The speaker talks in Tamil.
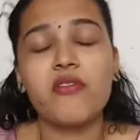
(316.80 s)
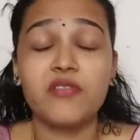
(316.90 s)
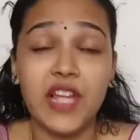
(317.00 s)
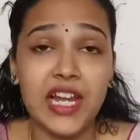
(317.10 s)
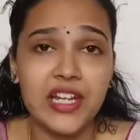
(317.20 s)

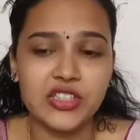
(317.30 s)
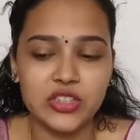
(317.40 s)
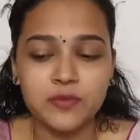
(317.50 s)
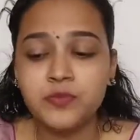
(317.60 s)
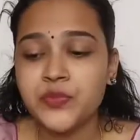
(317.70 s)
ஃபெயில்
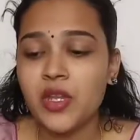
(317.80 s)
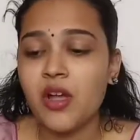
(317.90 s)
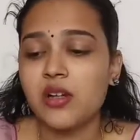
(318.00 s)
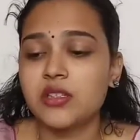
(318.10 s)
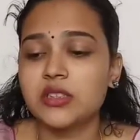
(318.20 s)
ஆயிடுச்சு
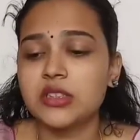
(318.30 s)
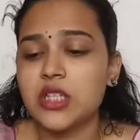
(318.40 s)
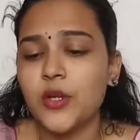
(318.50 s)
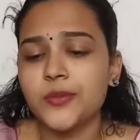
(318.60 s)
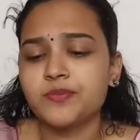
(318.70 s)

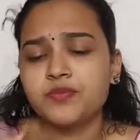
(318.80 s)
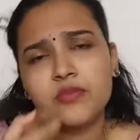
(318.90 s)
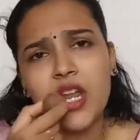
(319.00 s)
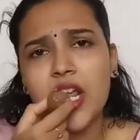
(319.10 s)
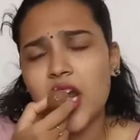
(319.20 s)
இருந்தாலும்
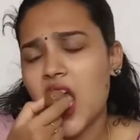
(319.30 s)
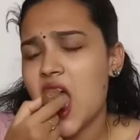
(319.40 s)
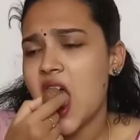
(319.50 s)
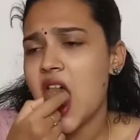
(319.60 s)
நல்லா இருக்கு